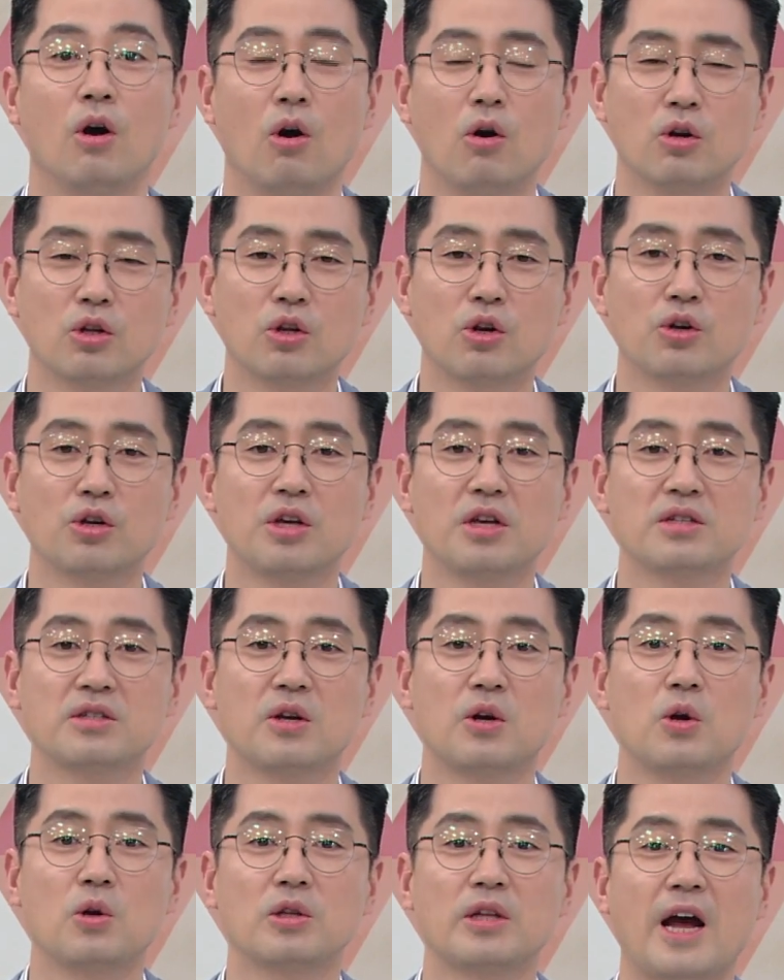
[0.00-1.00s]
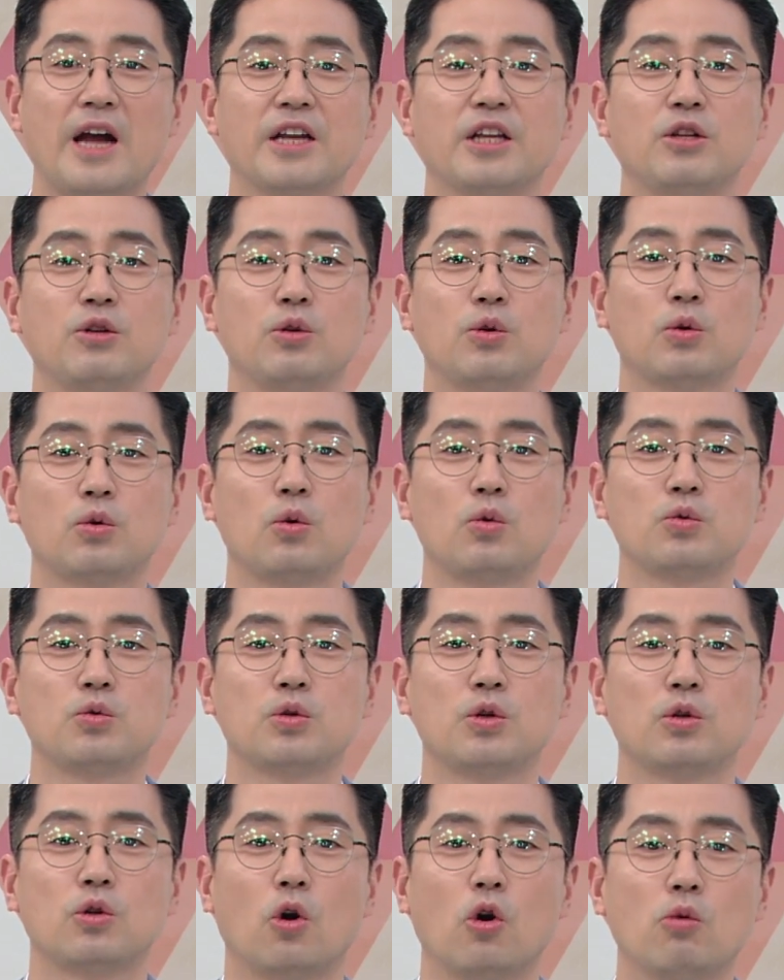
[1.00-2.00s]
엉덩이에서 다리 뒤로
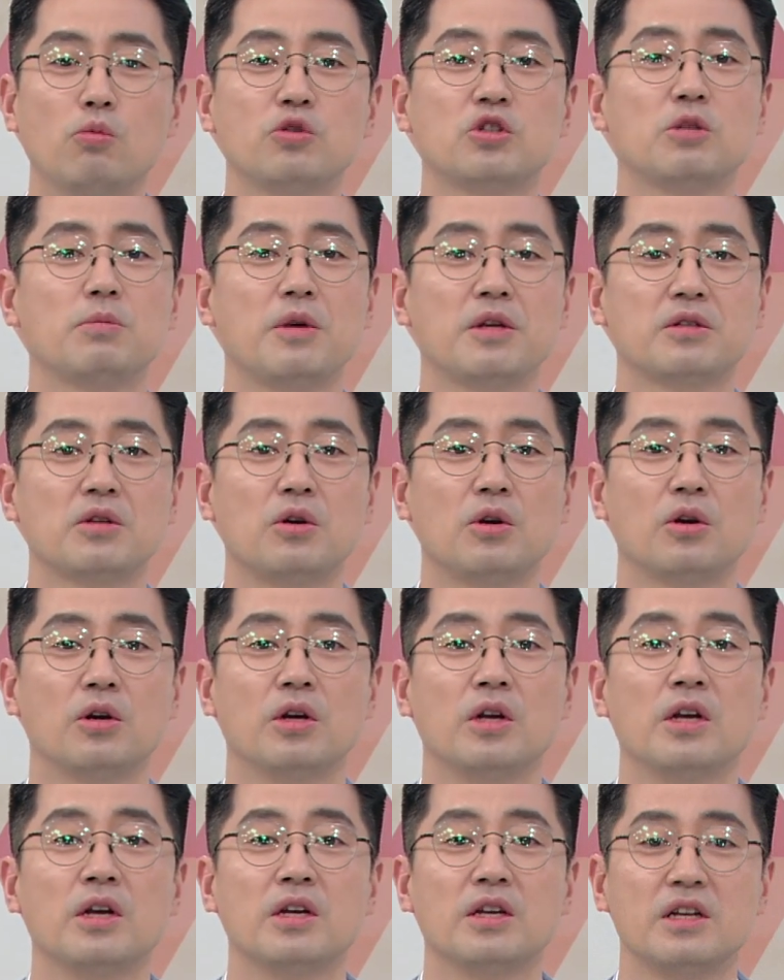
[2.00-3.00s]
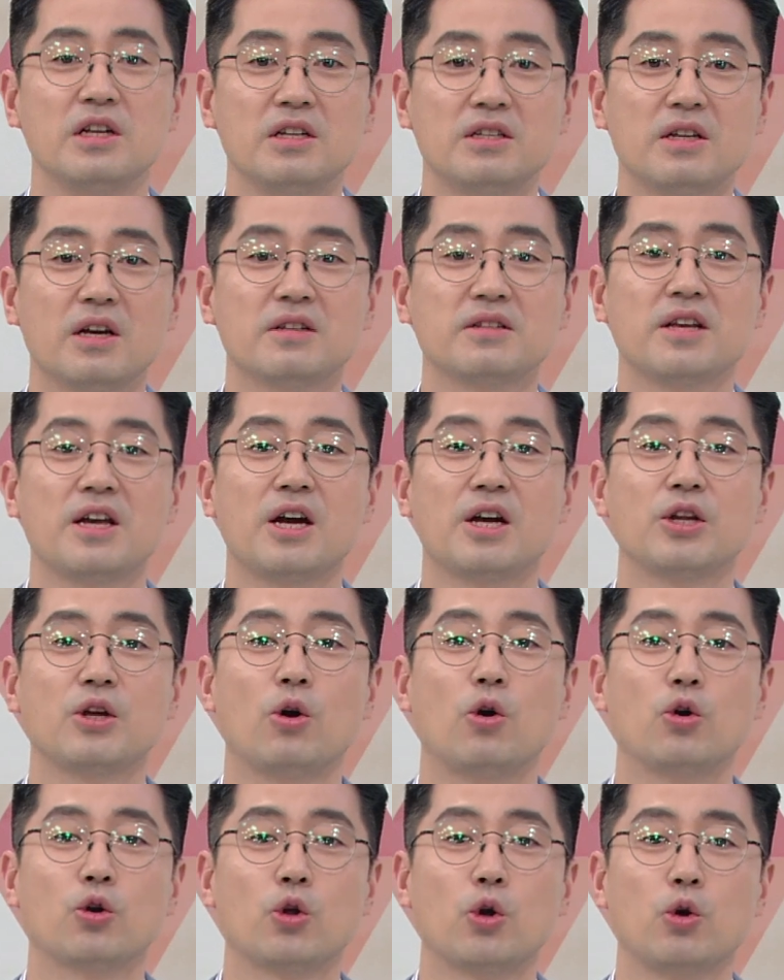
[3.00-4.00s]
통증이 너무 심해서 일상생활이
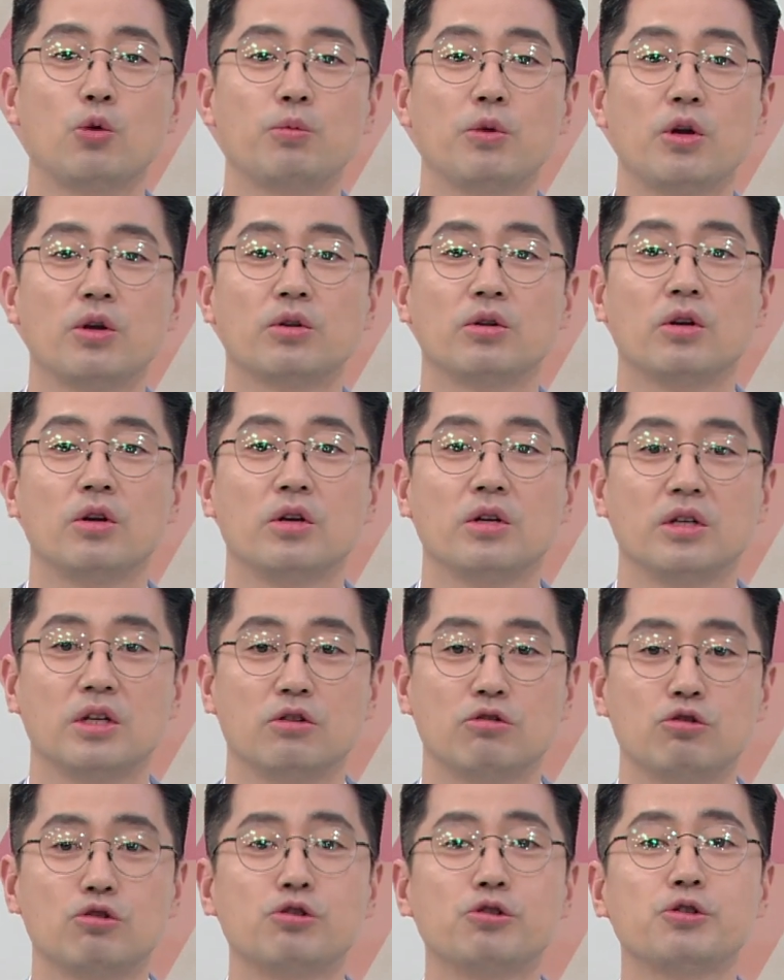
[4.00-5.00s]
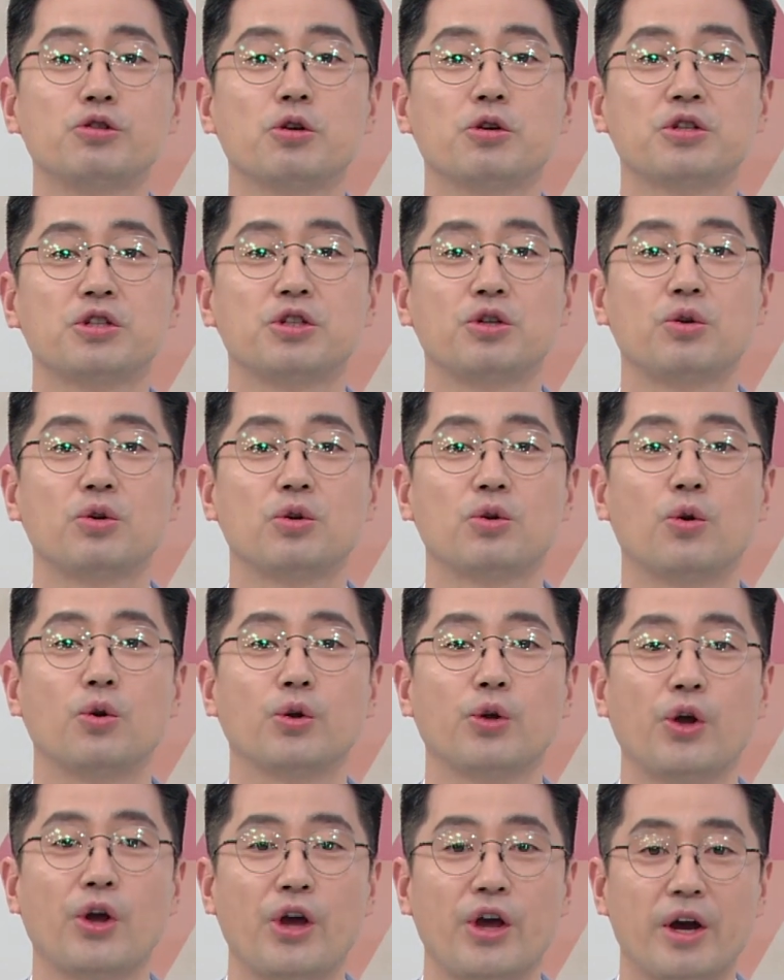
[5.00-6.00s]
어려우면 수술적 치료를
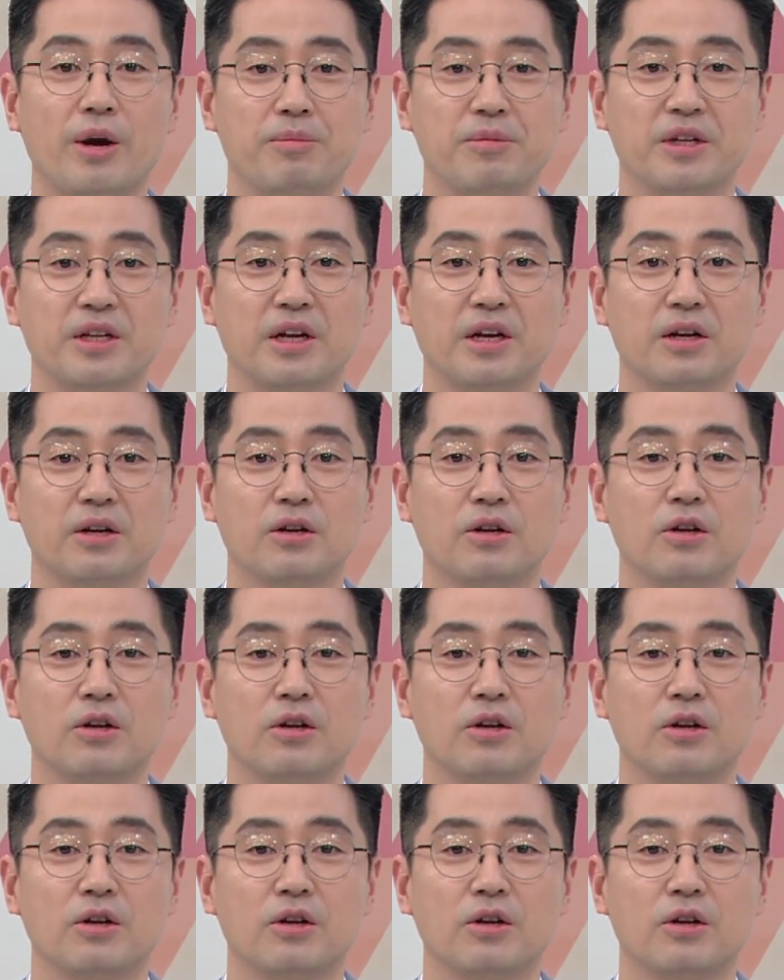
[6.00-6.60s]
고려해야 합니다.